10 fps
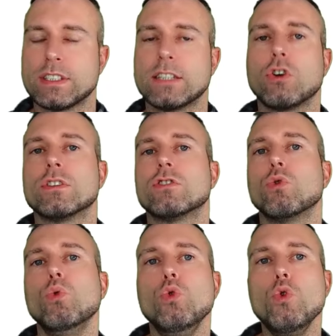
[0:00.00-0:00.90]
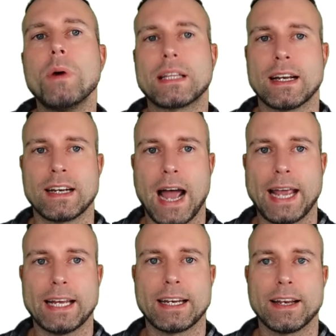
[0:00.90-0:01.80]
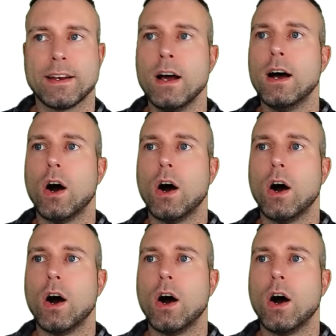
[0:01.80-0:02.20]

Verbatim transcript: sind, könntest du über deinen eigenen